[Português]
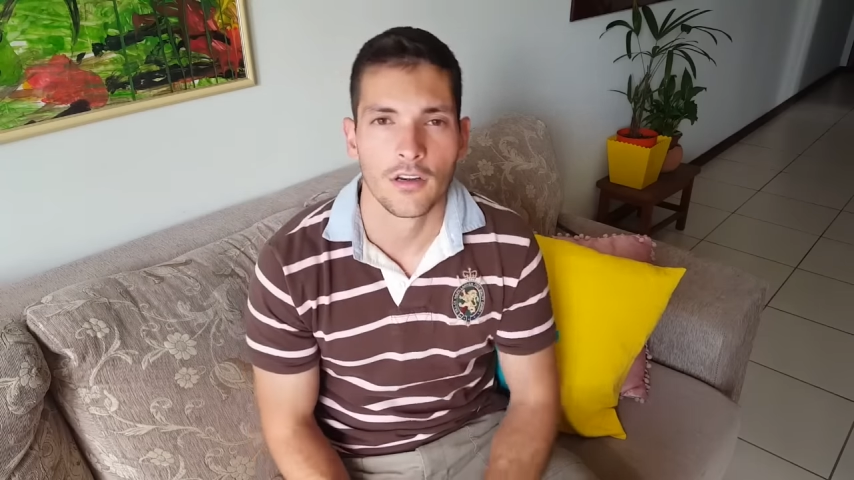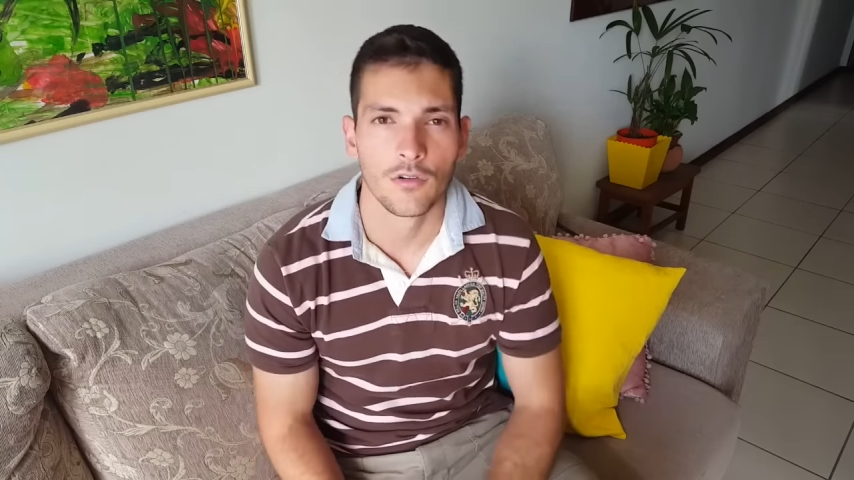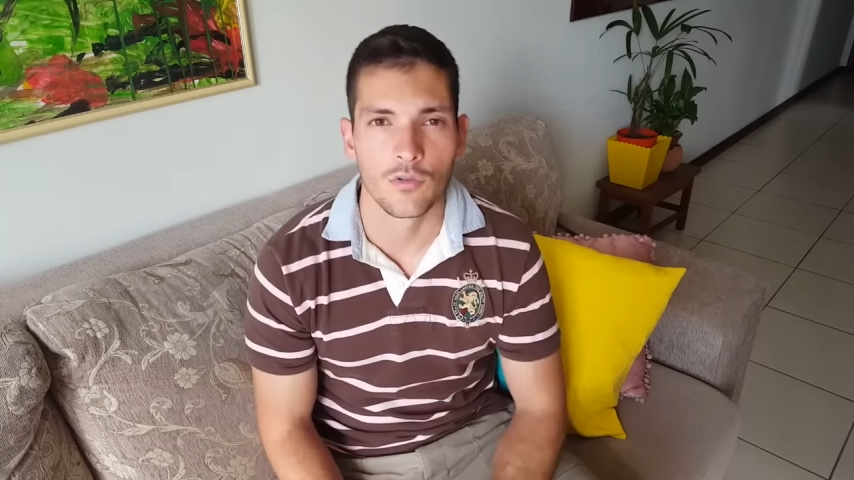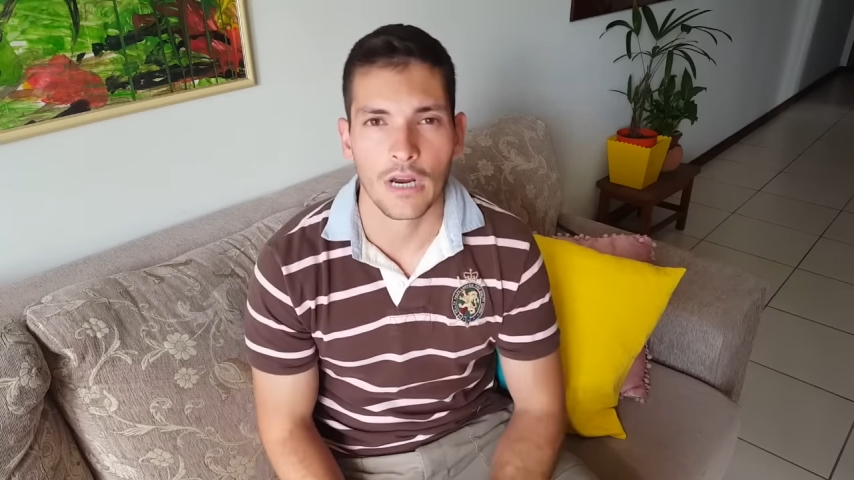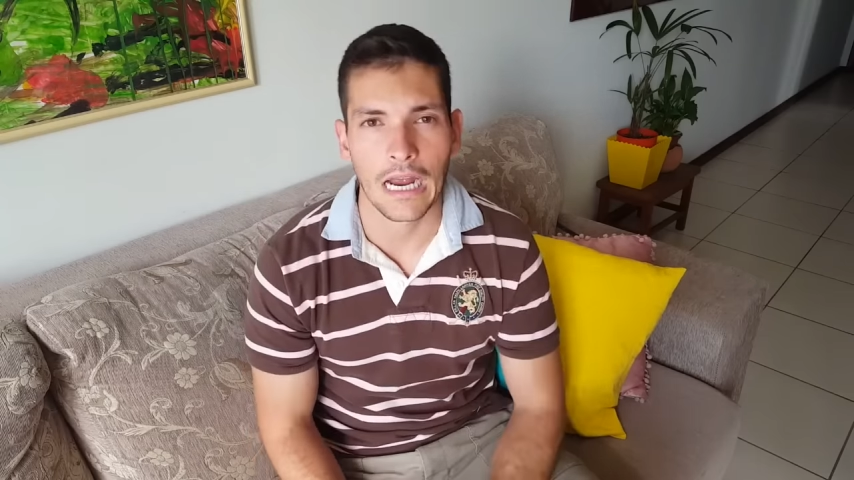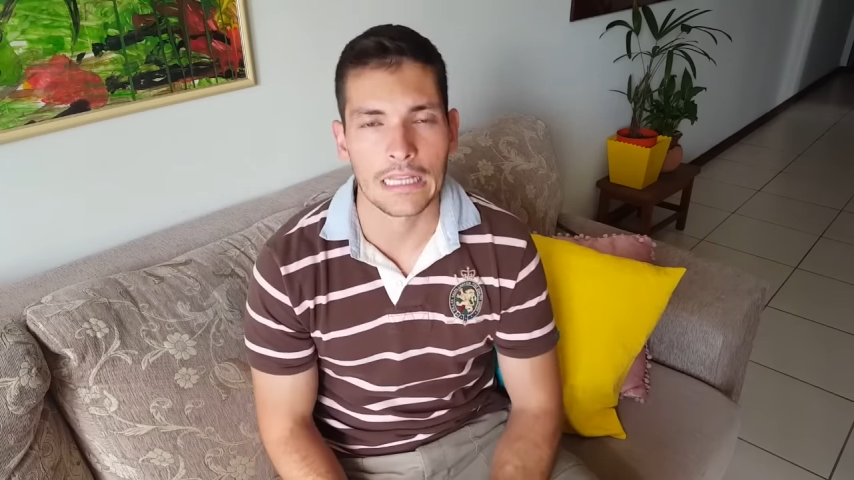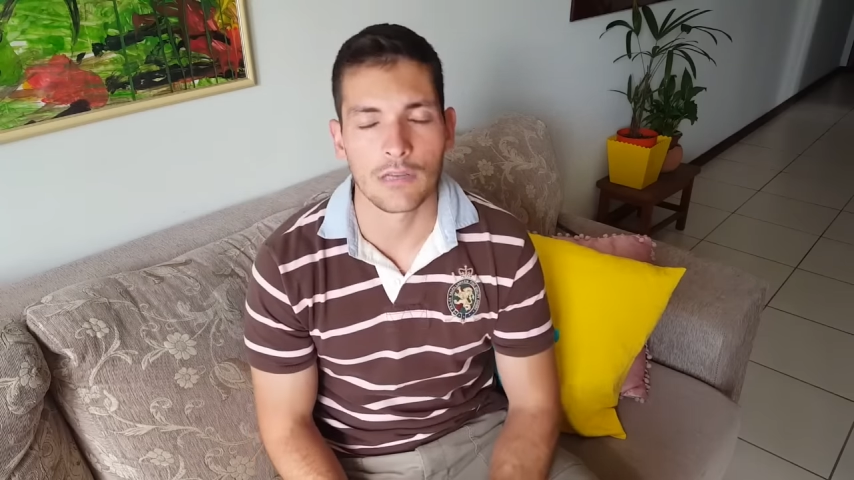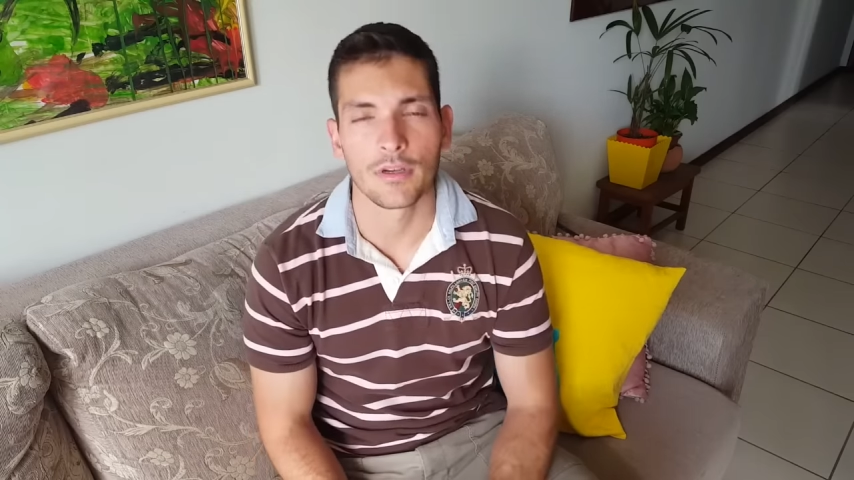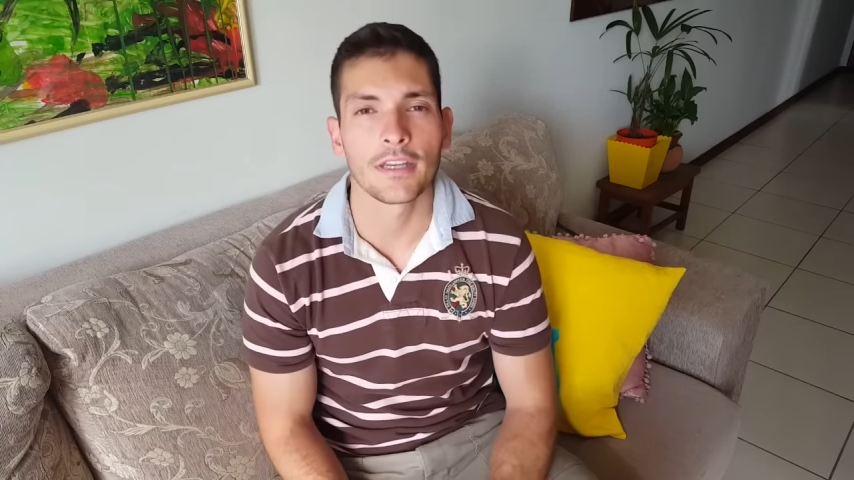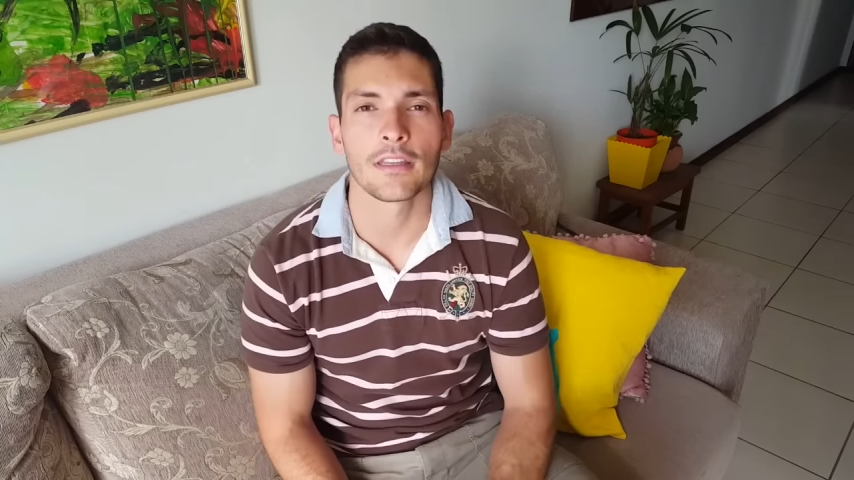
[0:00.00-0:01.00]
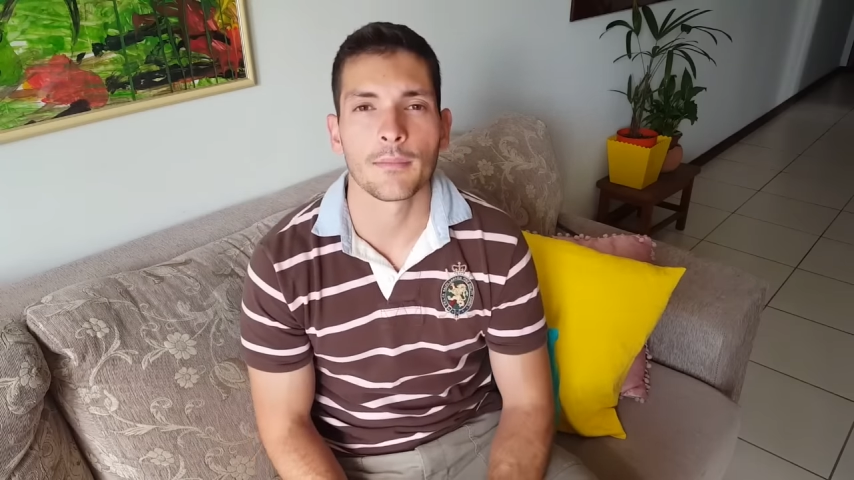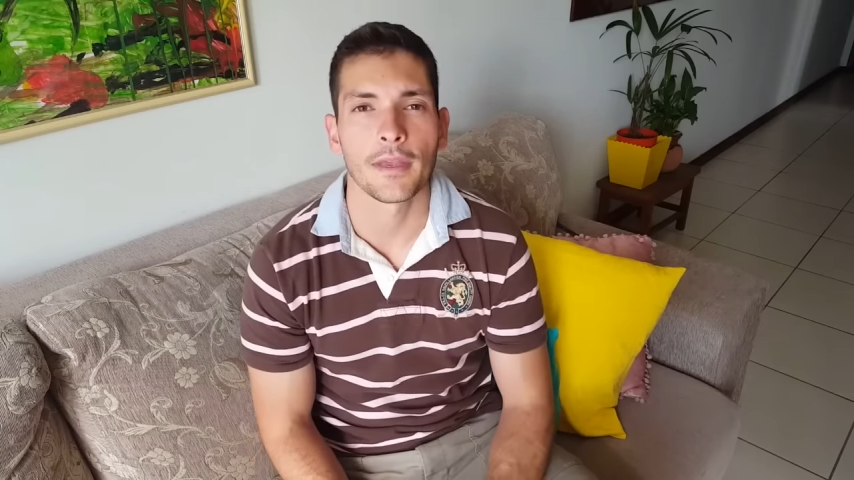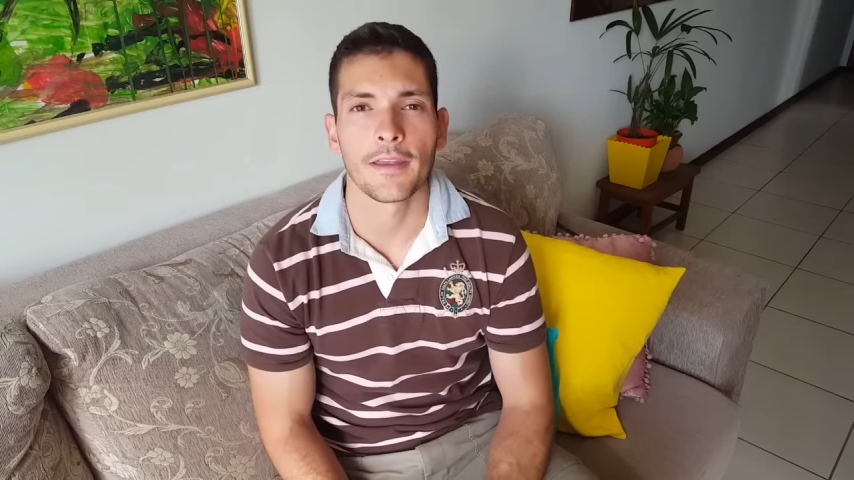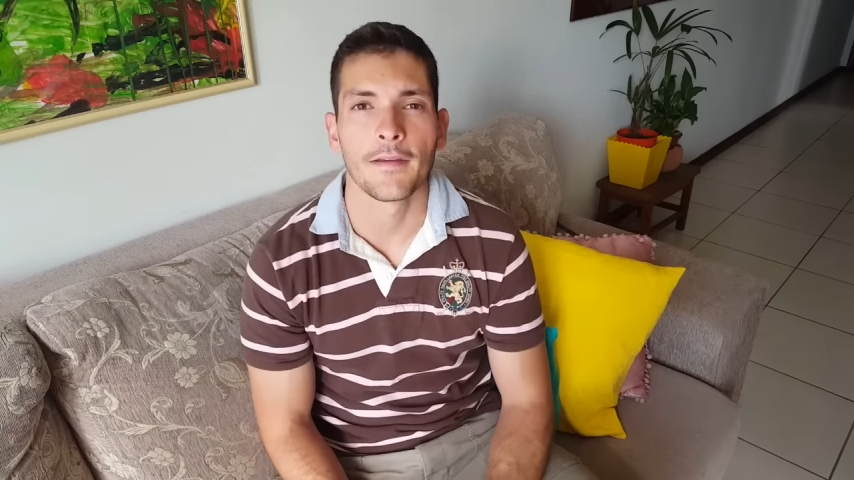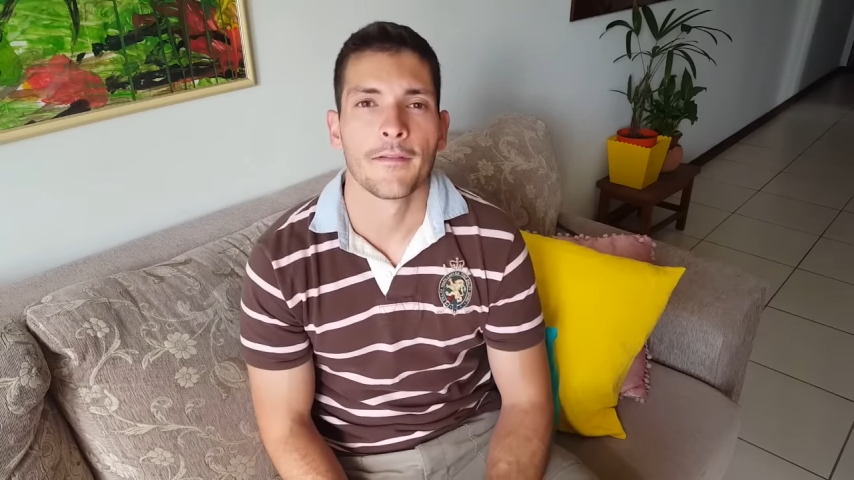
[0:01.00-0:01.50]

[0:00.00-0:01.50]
um cartão aqui também.